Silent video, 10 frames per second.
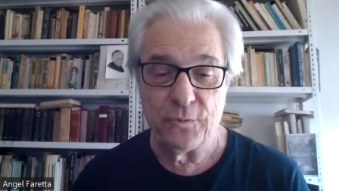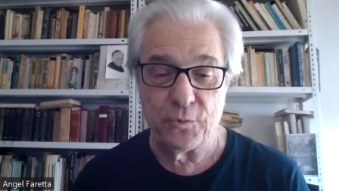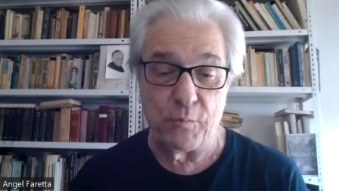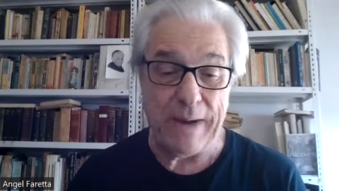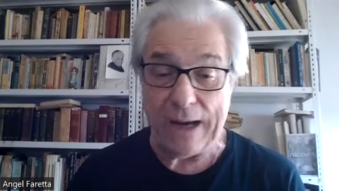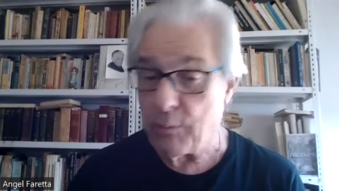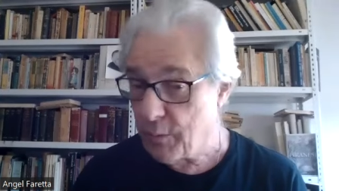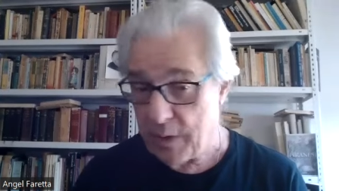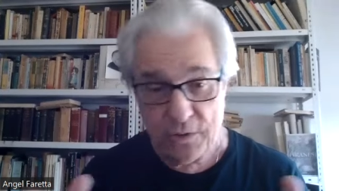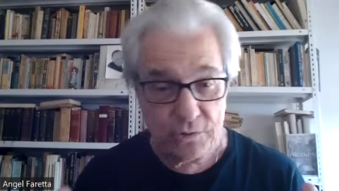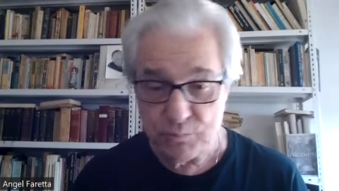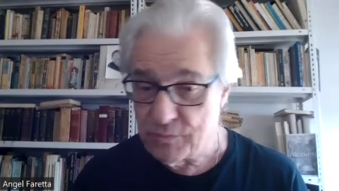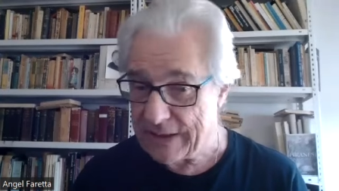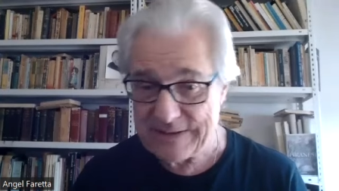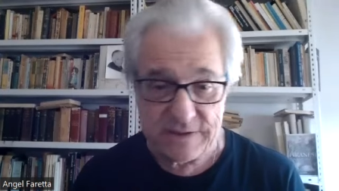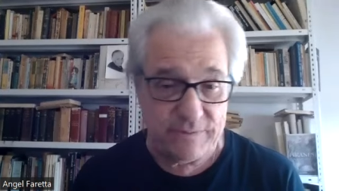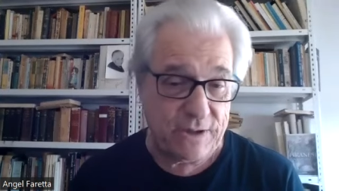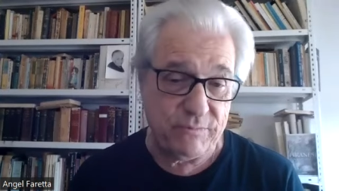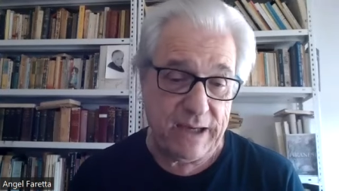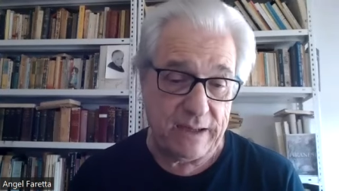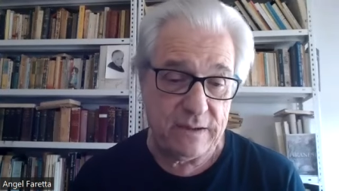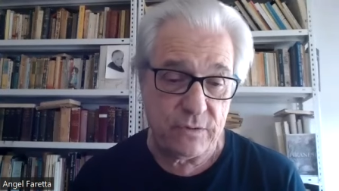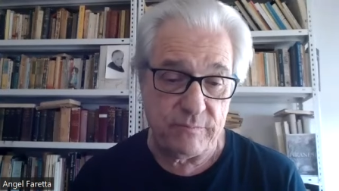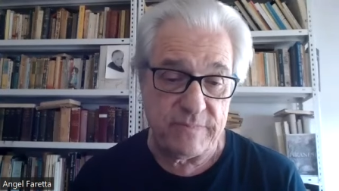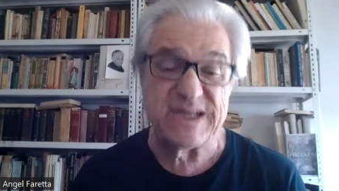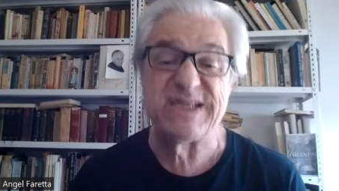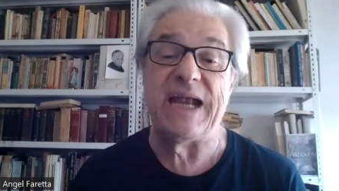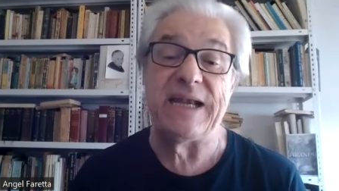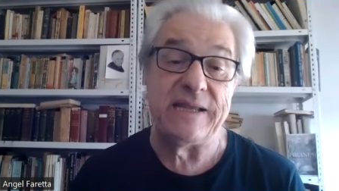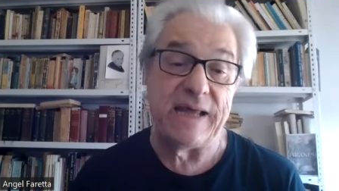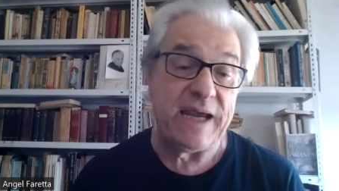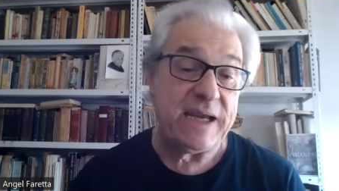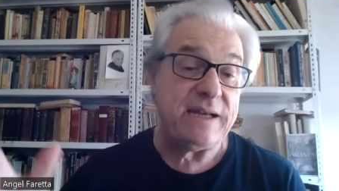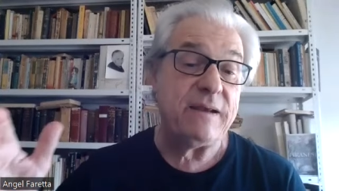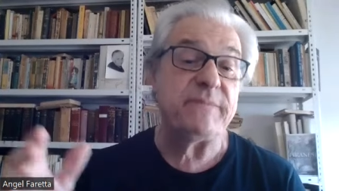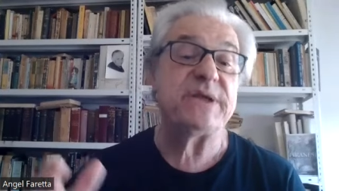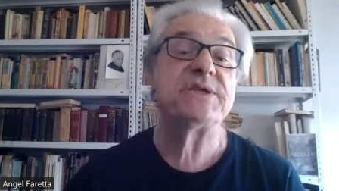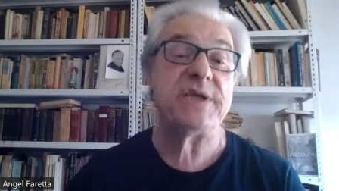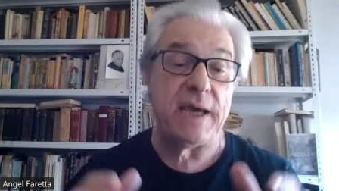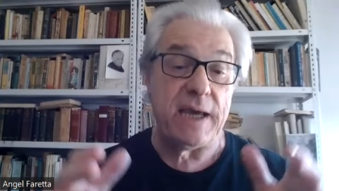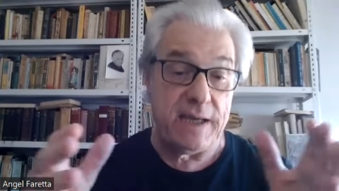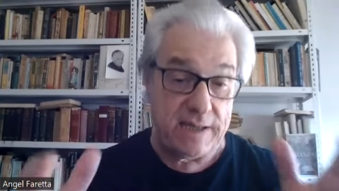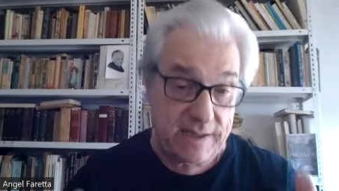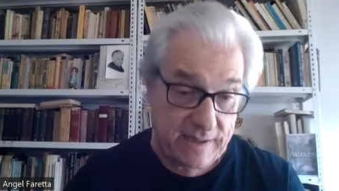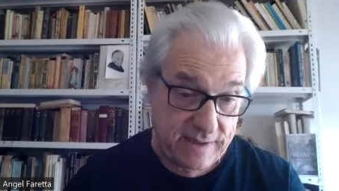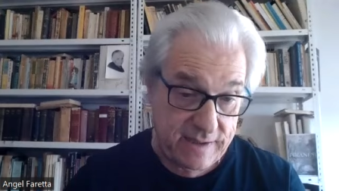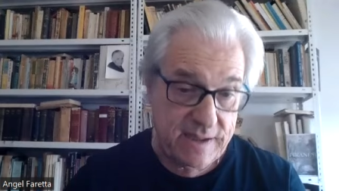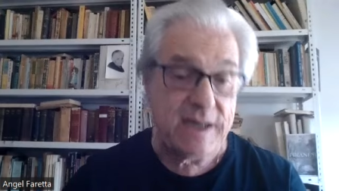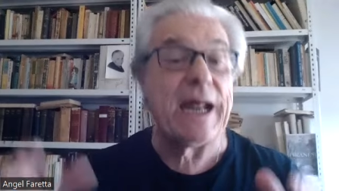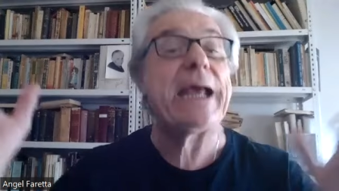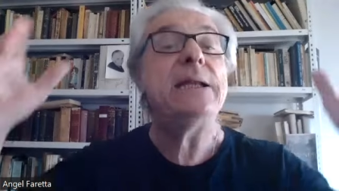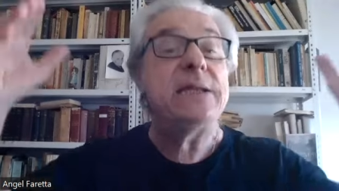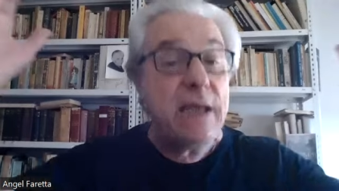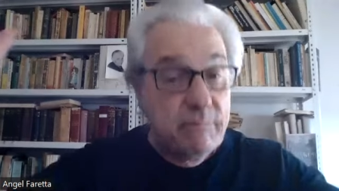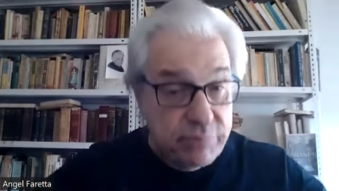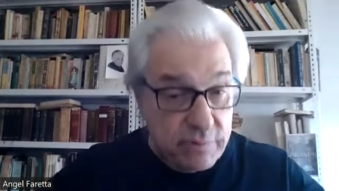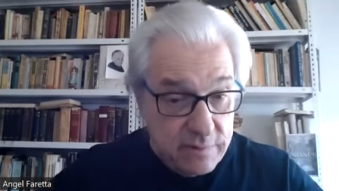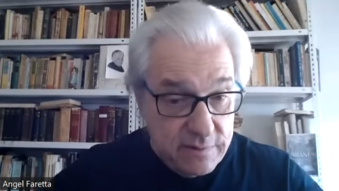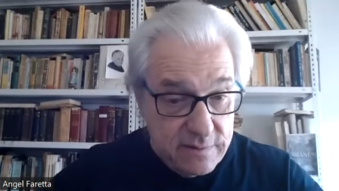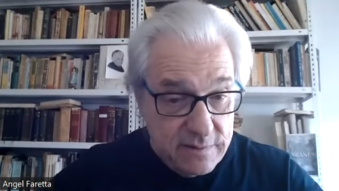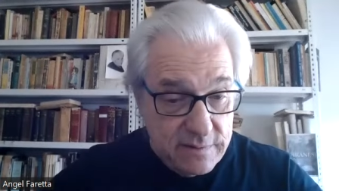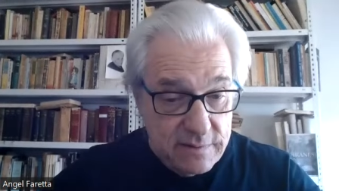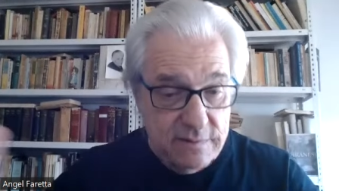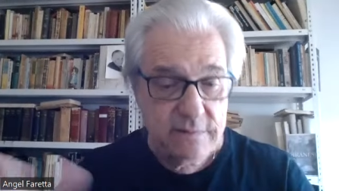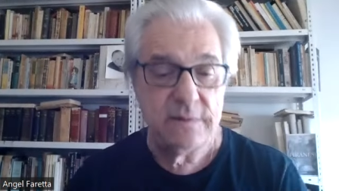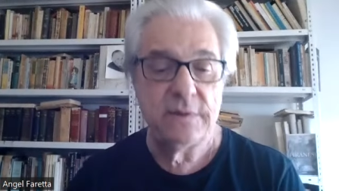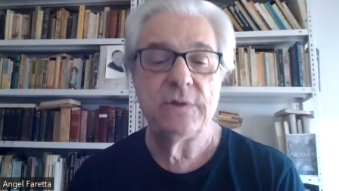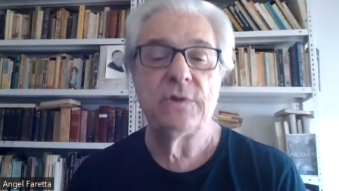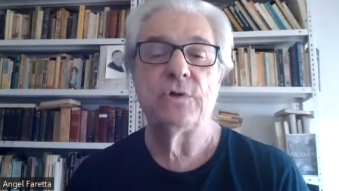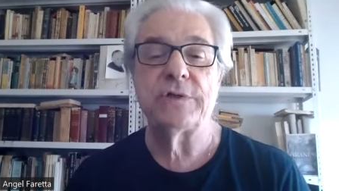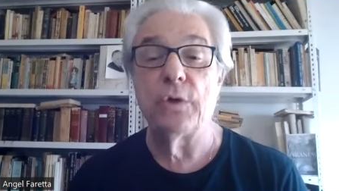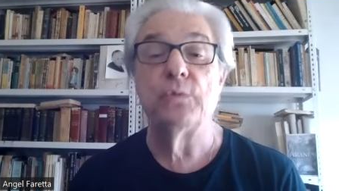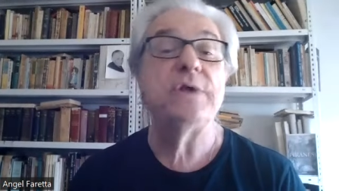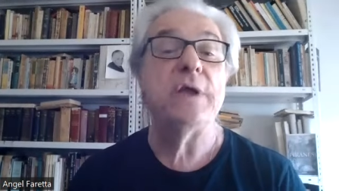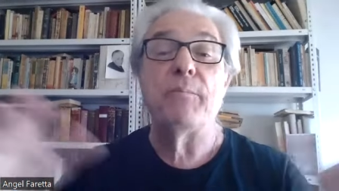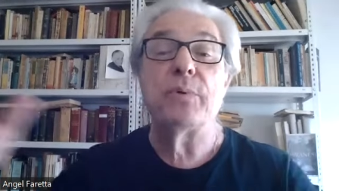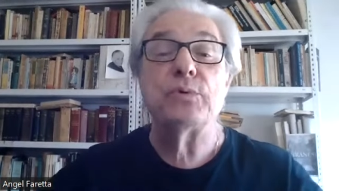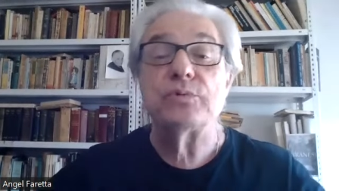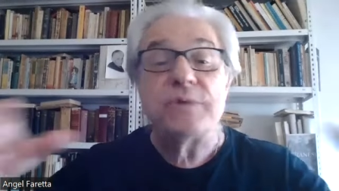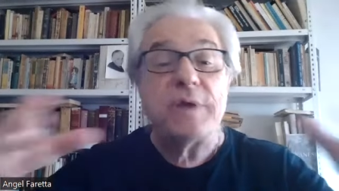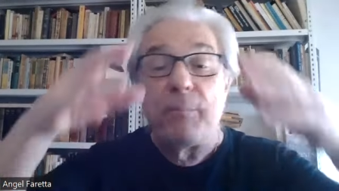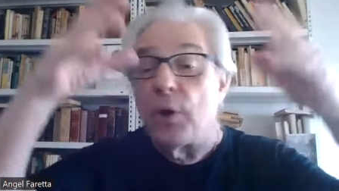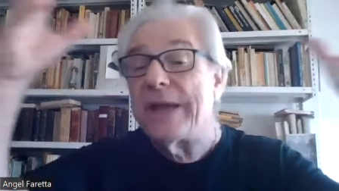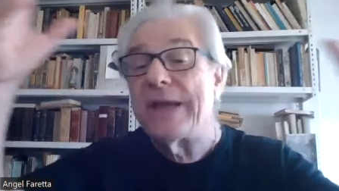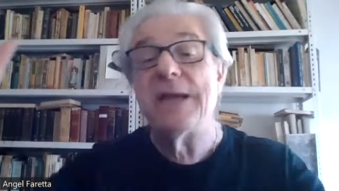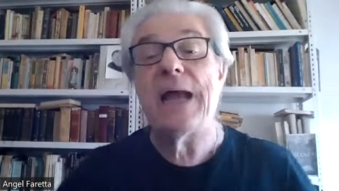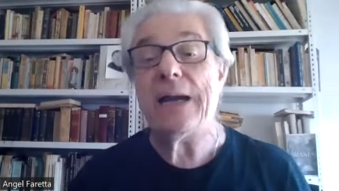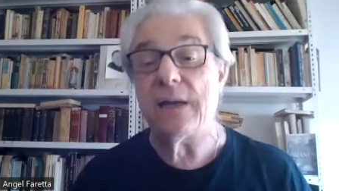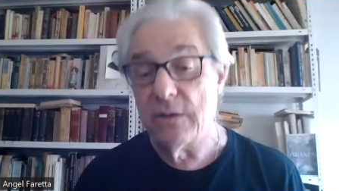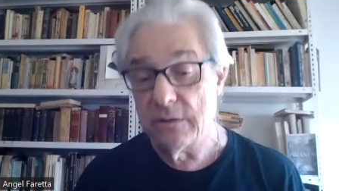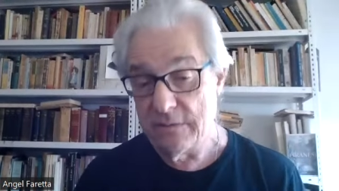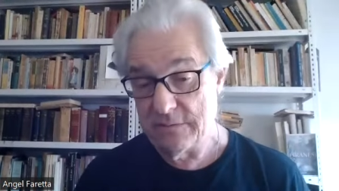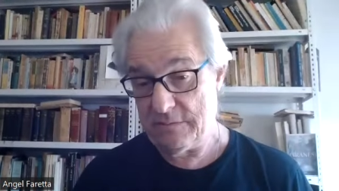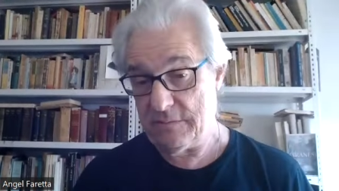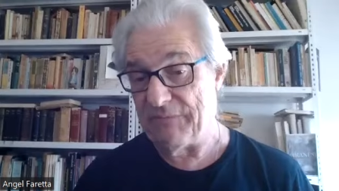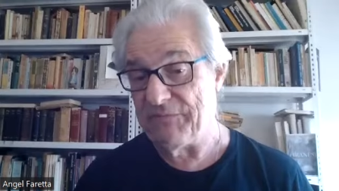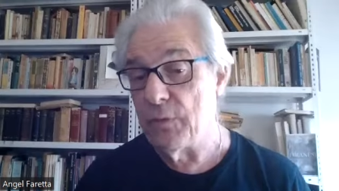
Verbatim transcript: rumano, aunque no, nunca se llevaron bien, Mircea, Elida, Mircea Eliade, en aquel tiempo. O sea, no un tiempo, es un tiempo originario, una